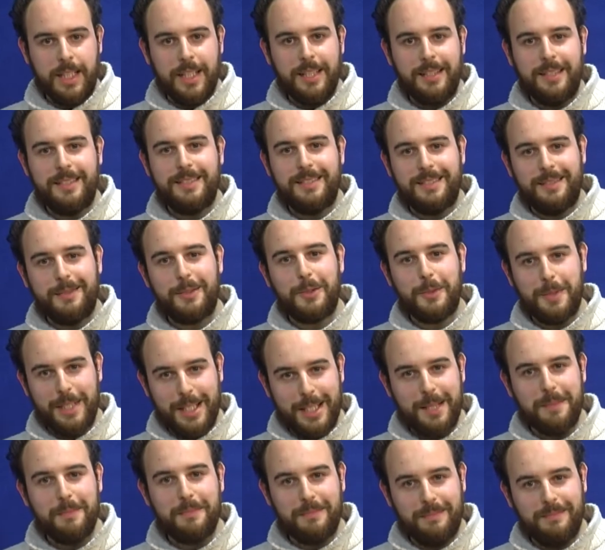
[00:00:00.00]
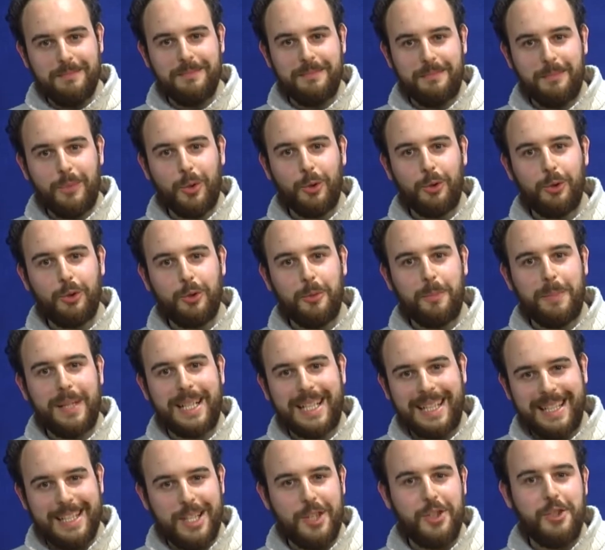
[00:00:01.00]
eh, dire, molto
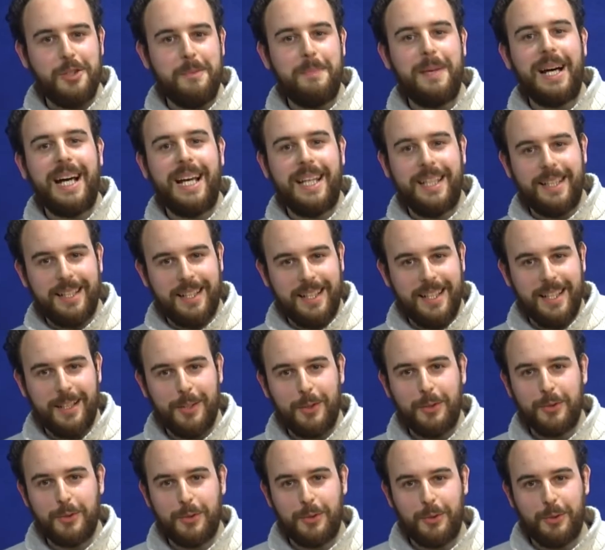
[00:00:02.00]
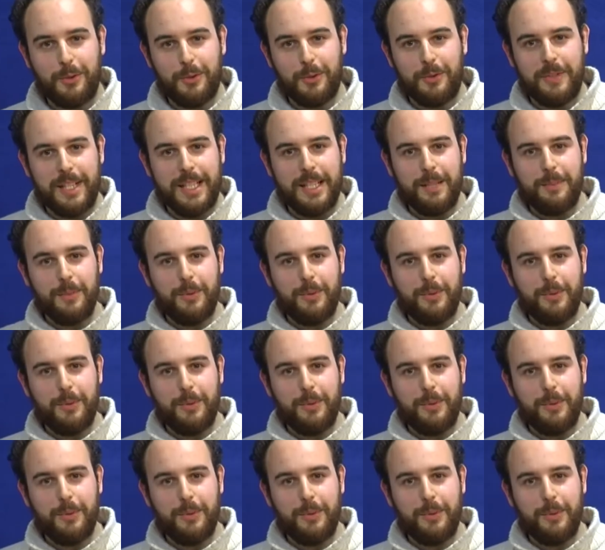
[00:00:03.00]
partecipata ecco, sotto vari